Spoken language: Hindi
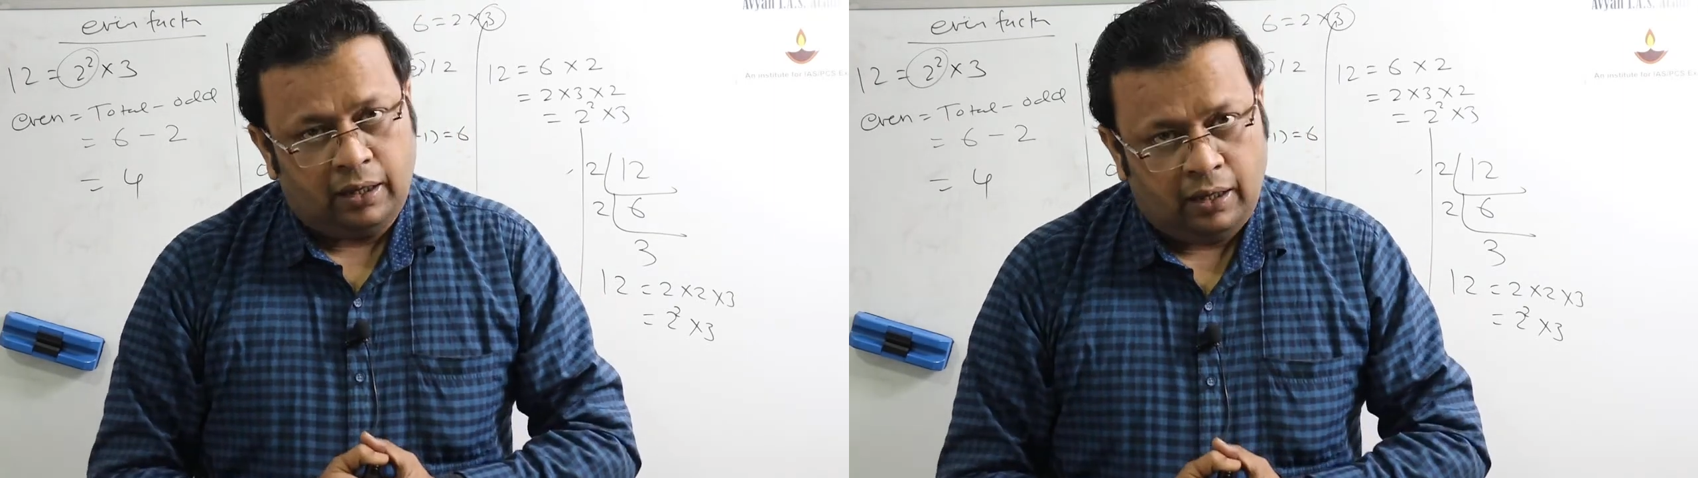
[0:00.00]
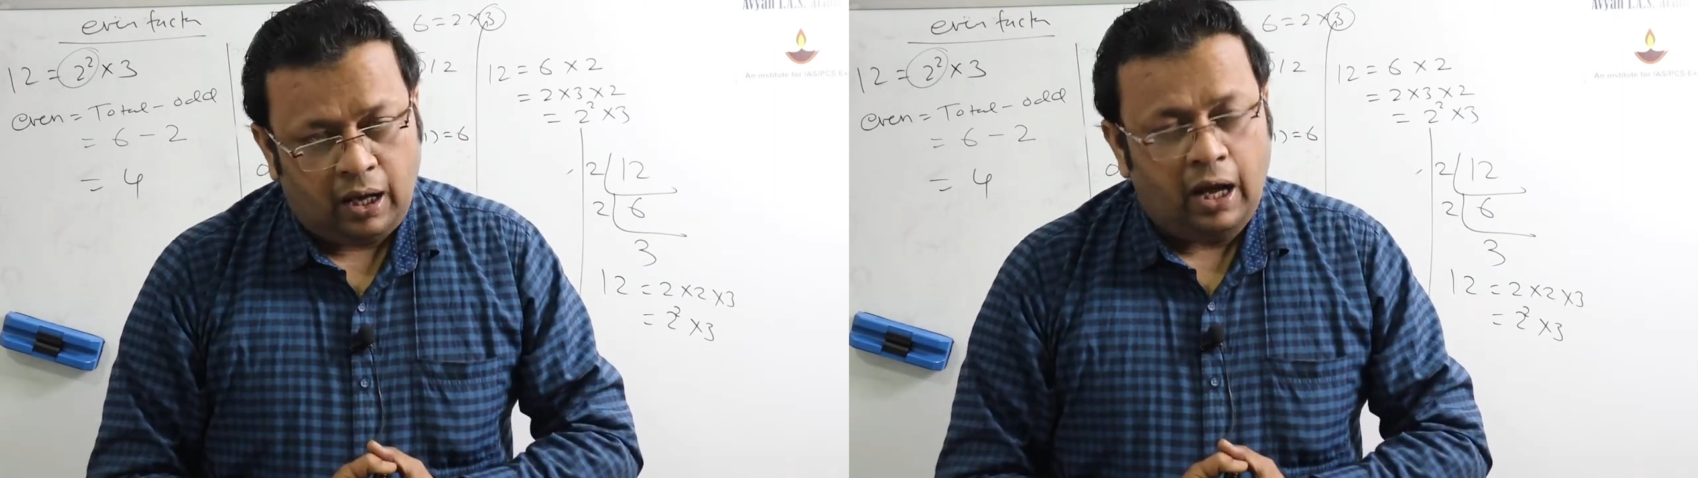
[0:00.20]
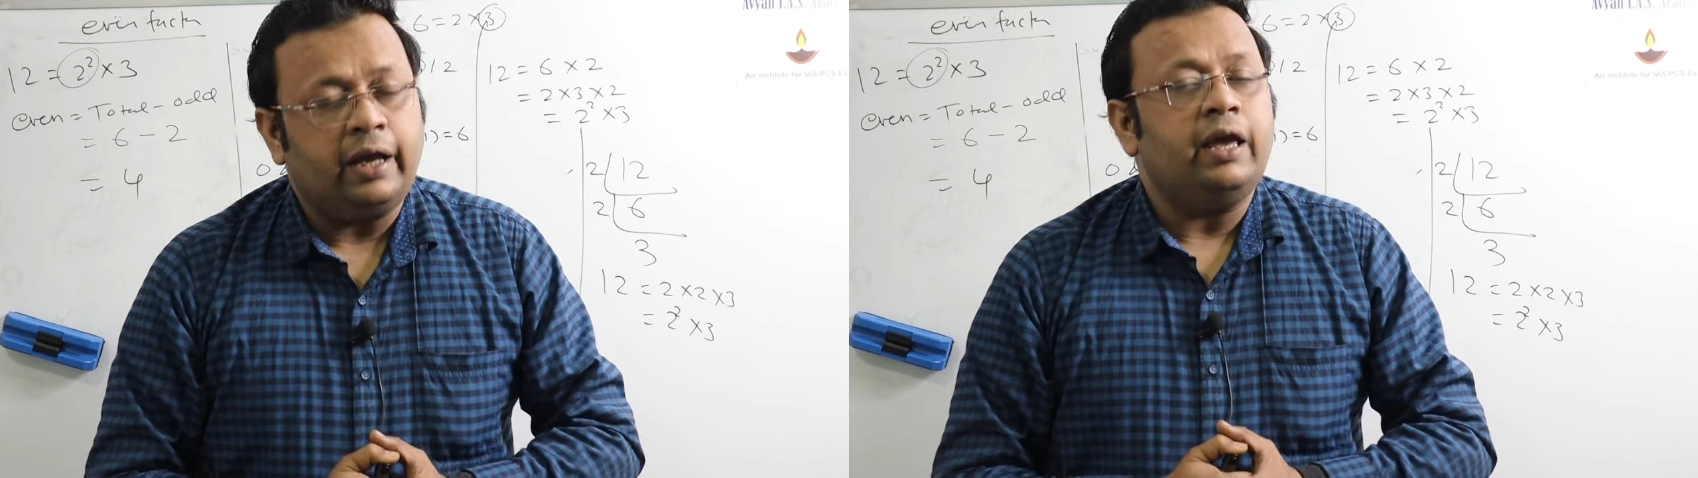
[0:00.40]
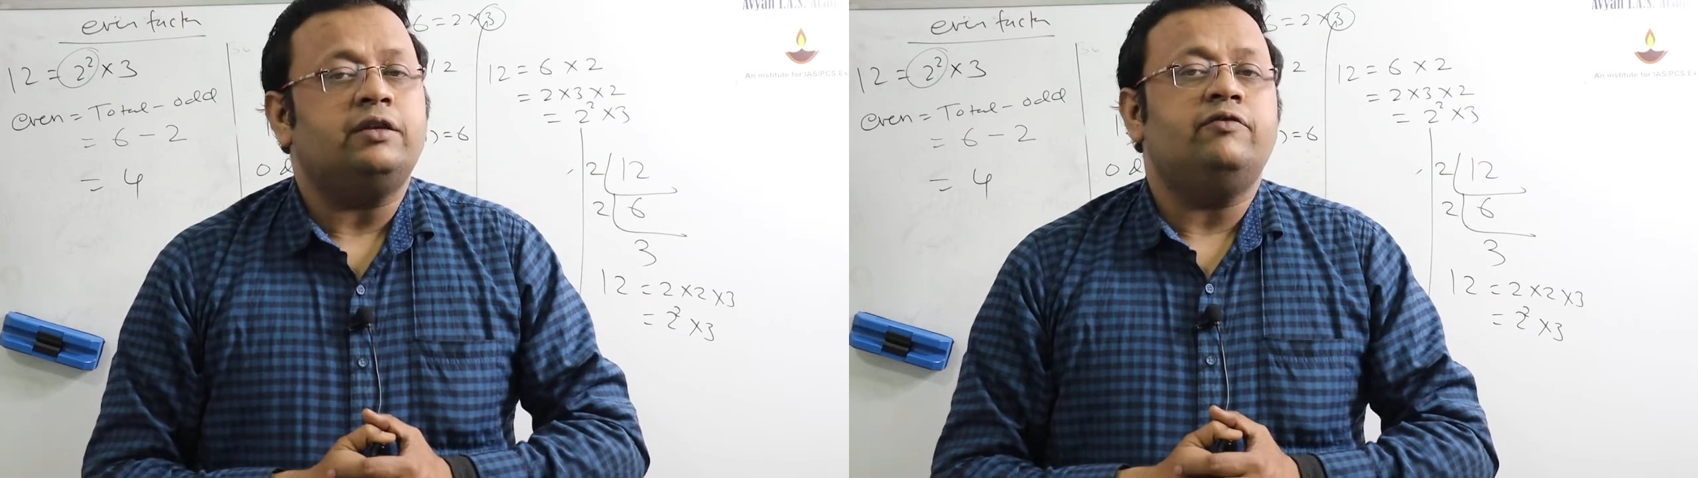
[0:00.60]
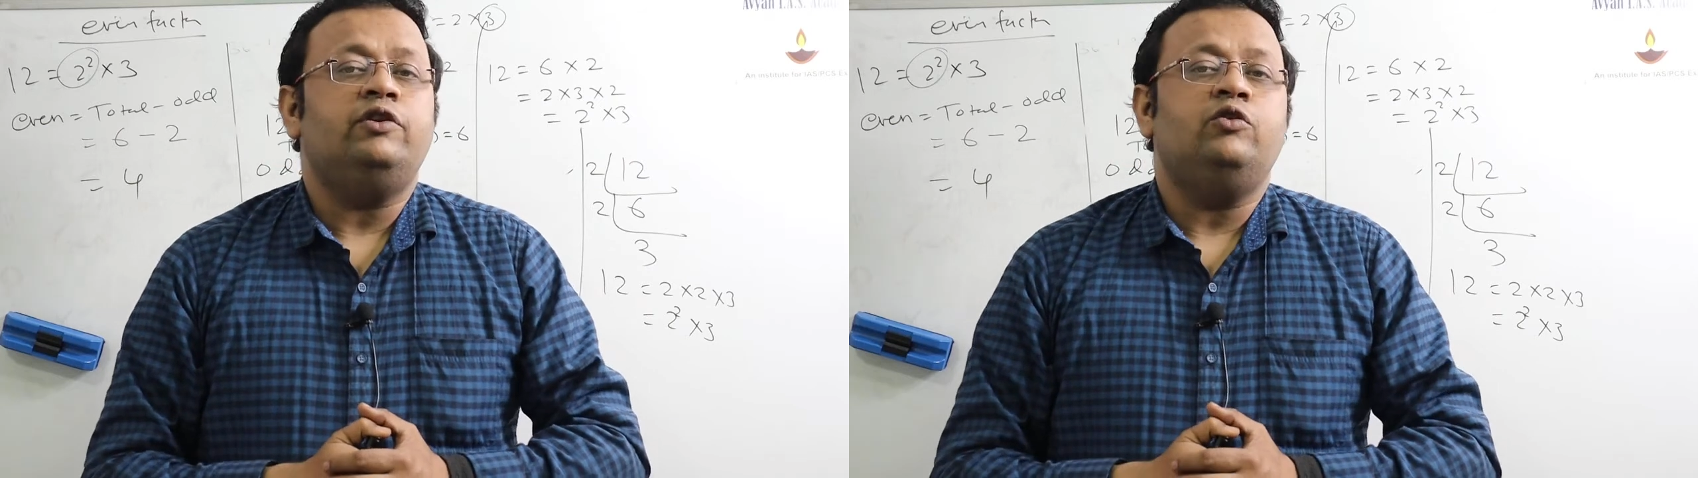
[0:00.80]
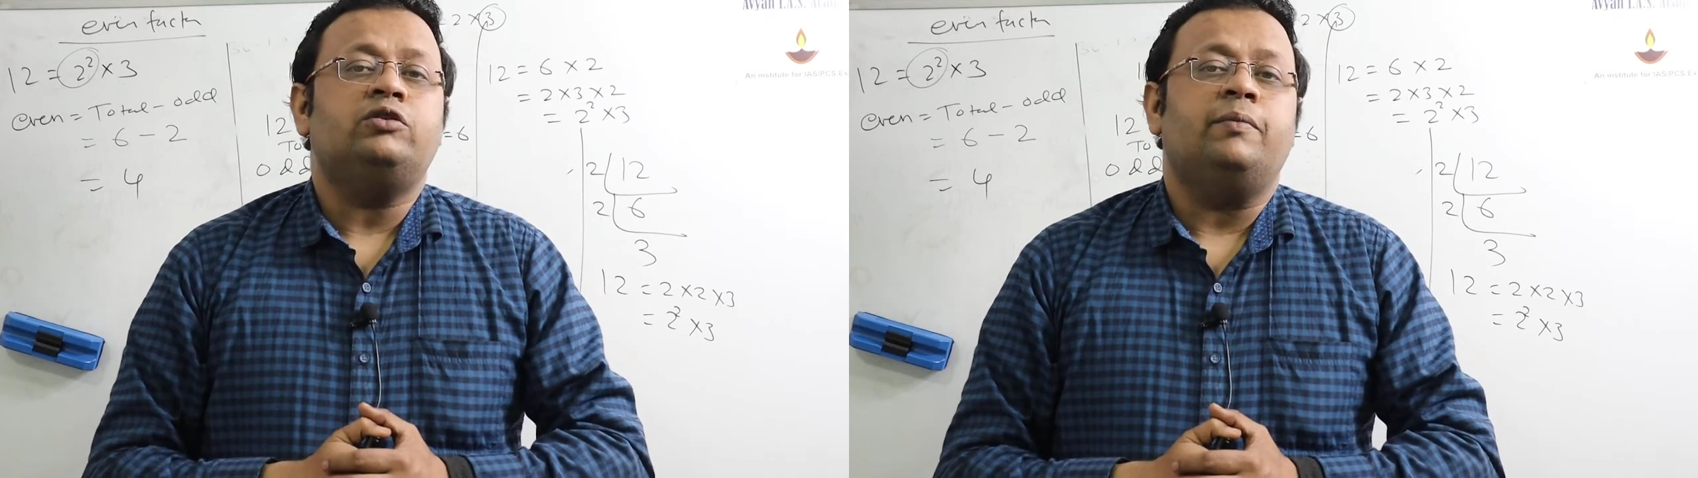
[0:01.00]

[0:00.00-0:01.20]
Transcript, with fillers: था आगे ऐसे वीडियोस